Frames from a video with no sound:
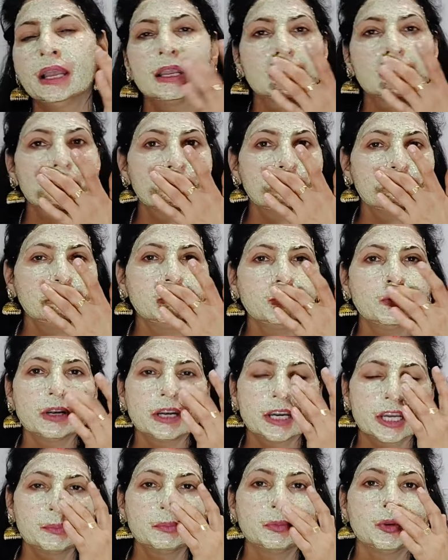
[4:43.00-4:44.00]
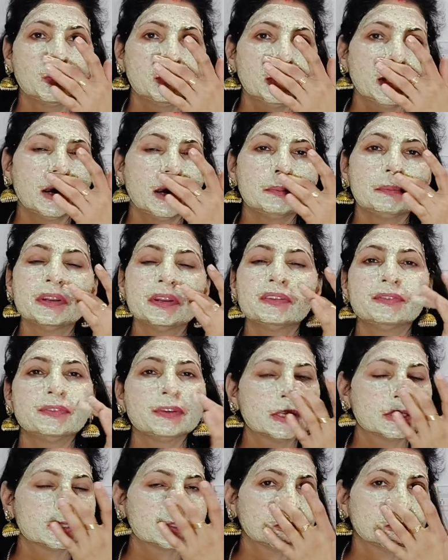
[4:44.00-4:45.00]
कि वो गर्मियों में अपने फेस
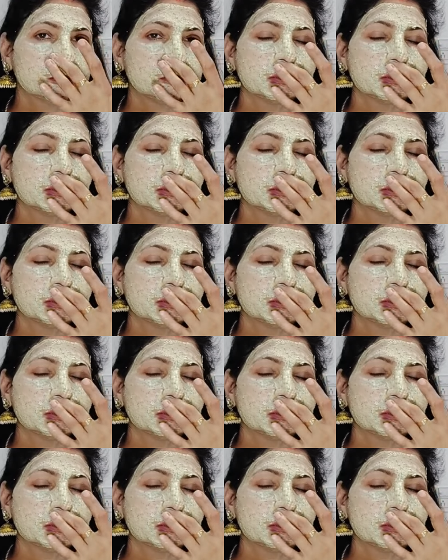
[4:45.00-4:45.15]
को